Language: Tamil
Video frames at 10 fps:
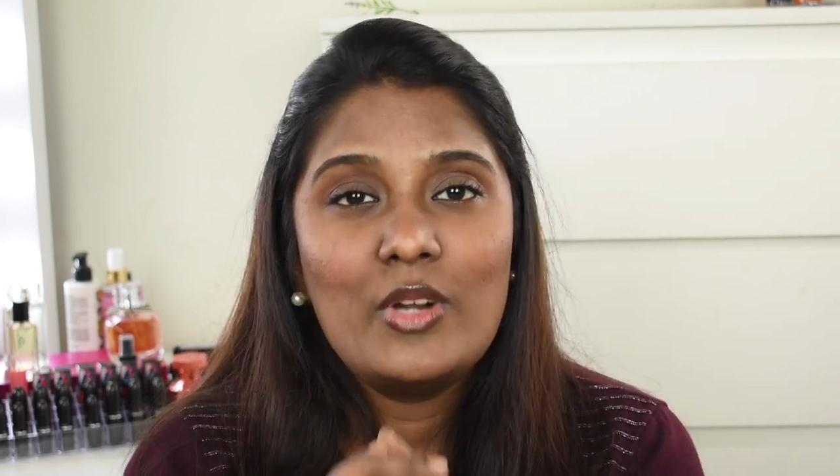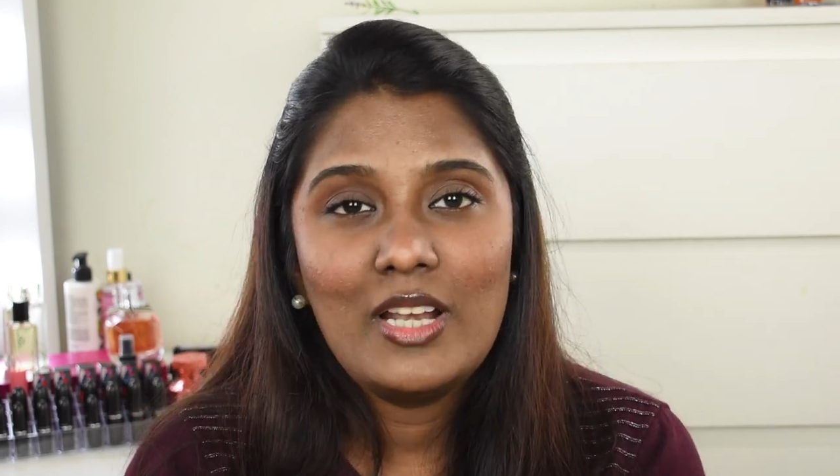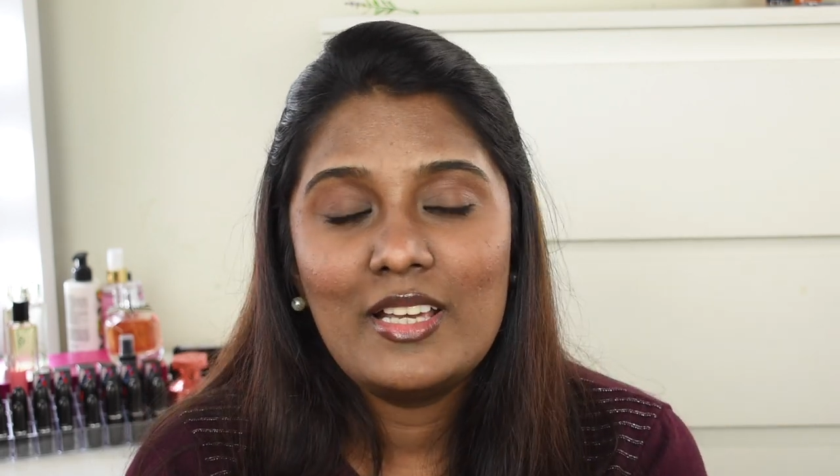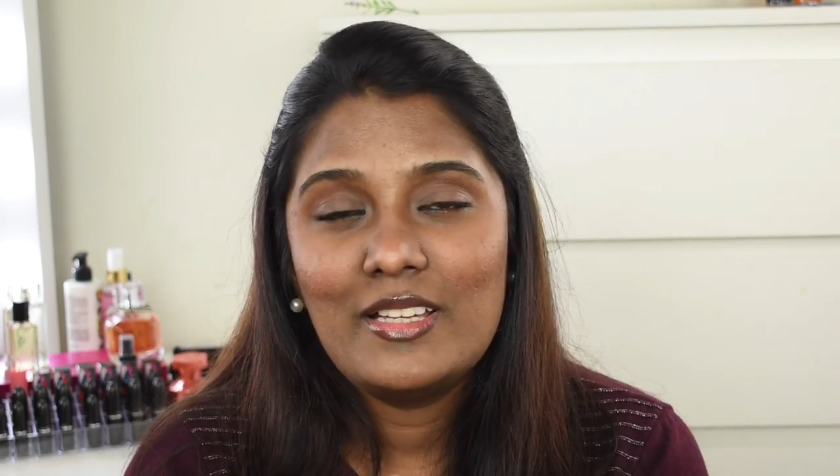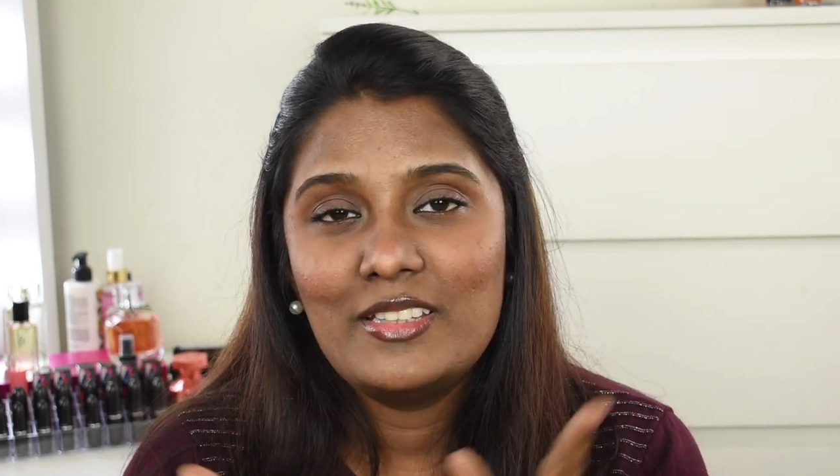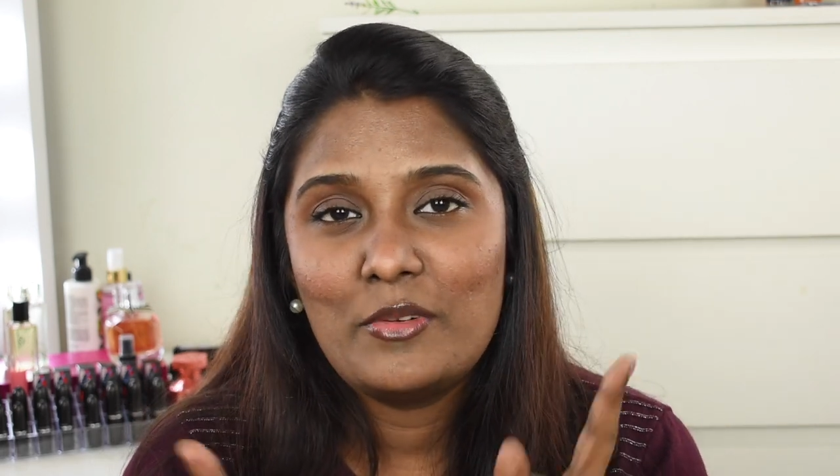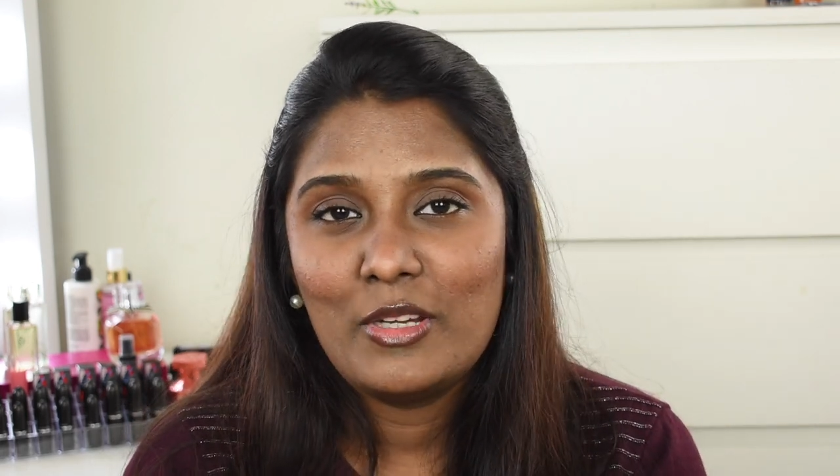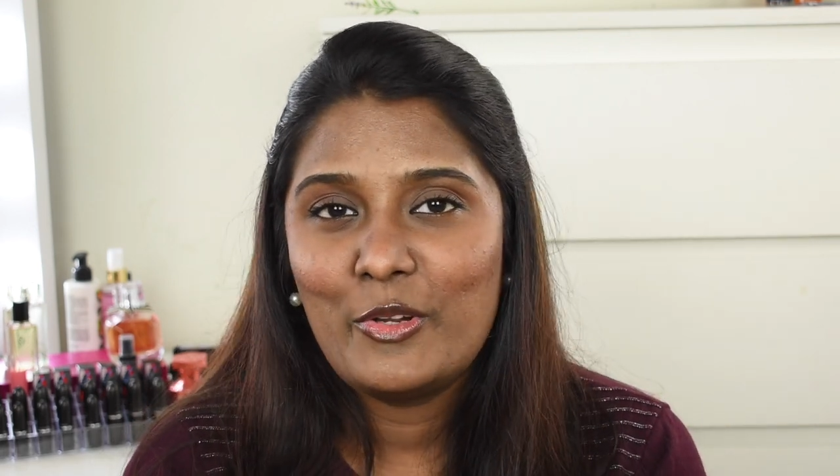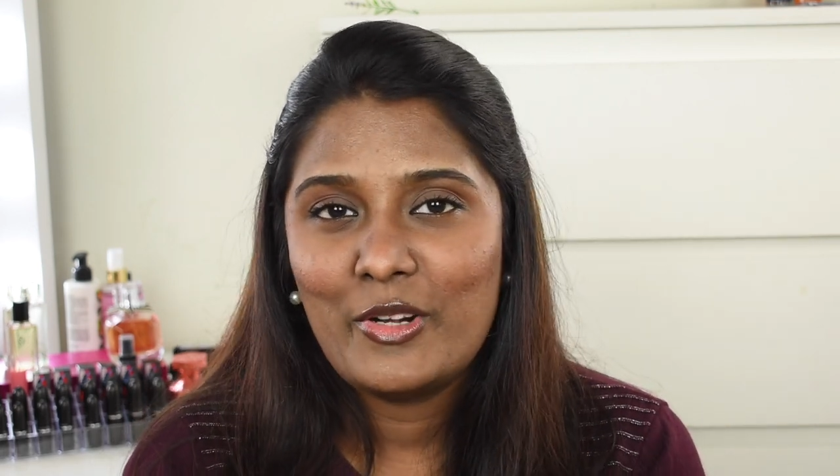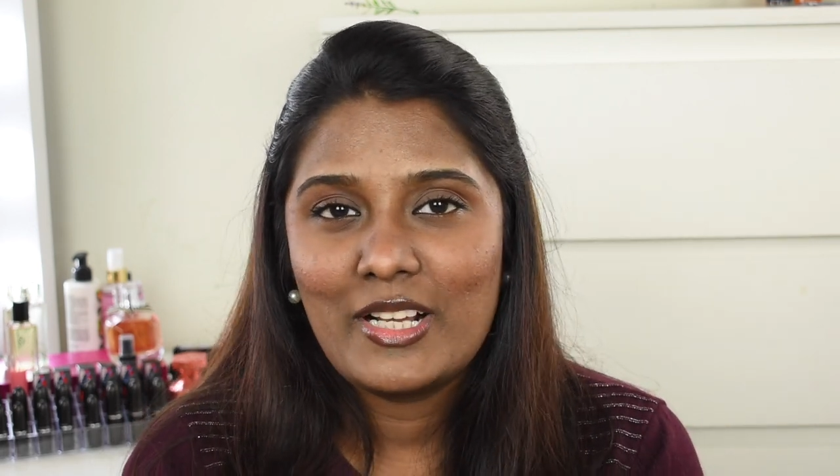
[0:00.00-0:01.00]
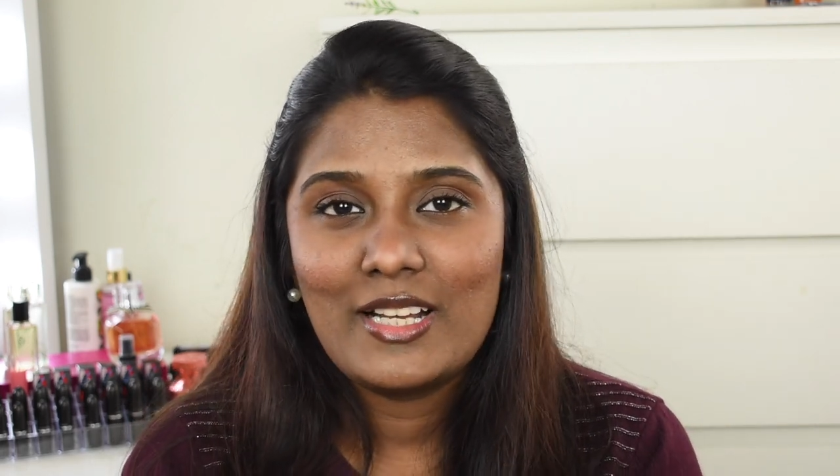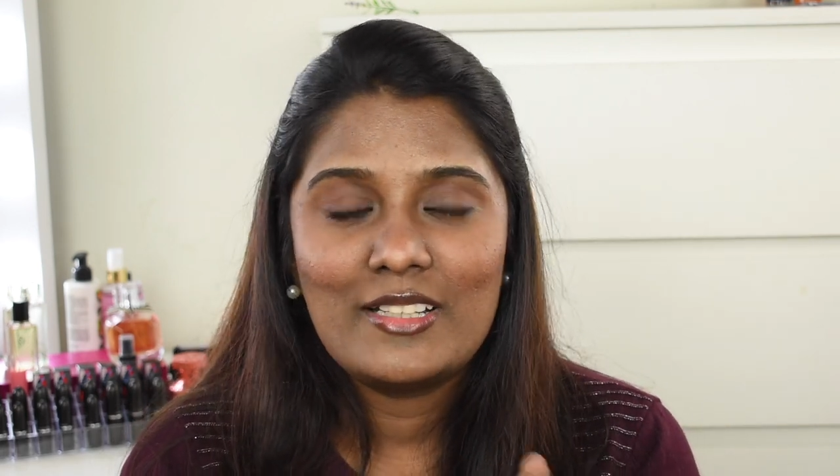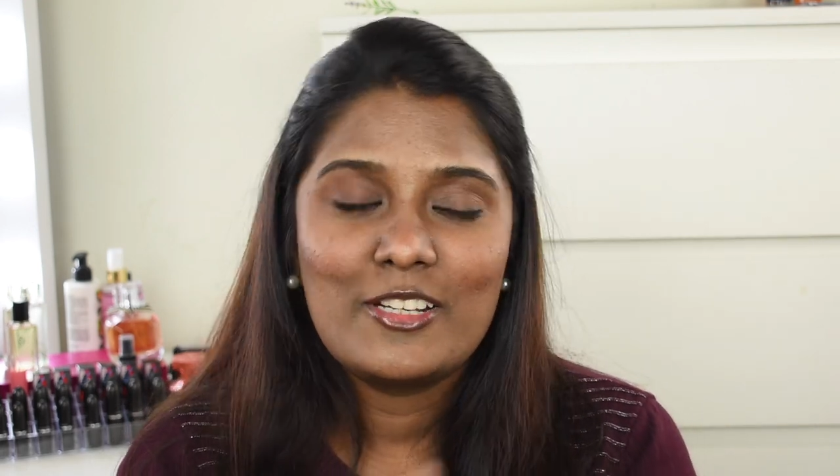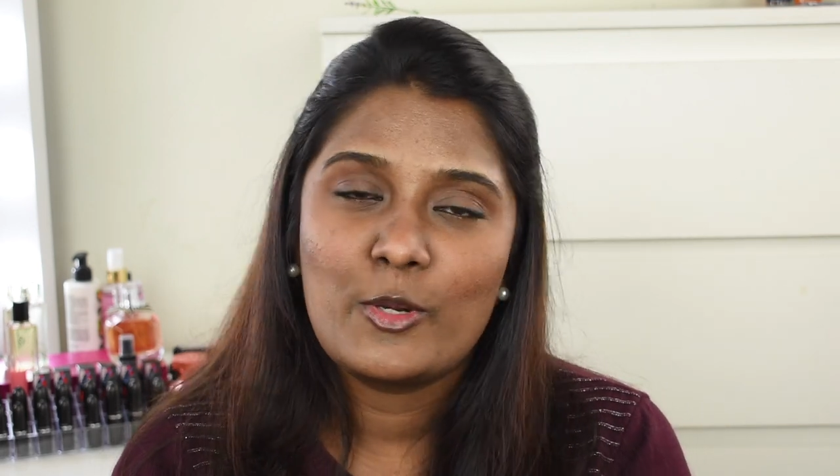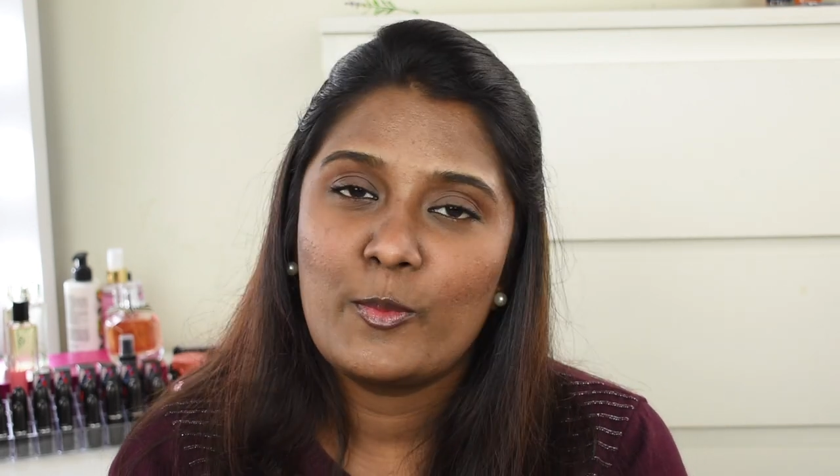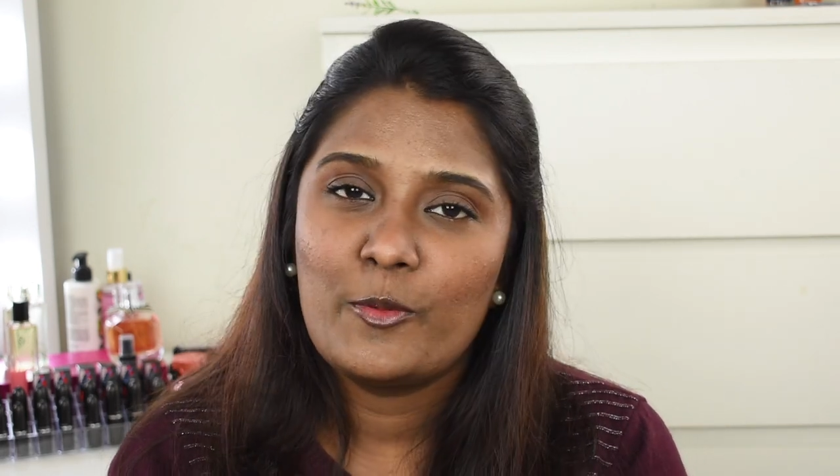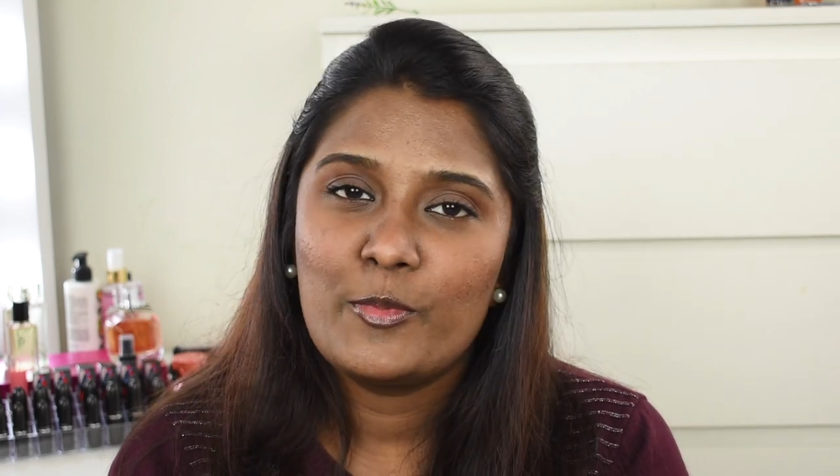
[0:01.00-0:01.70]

உங்களுக்கு இந்த வீடியோட கண்டென்ட் ரொம்ப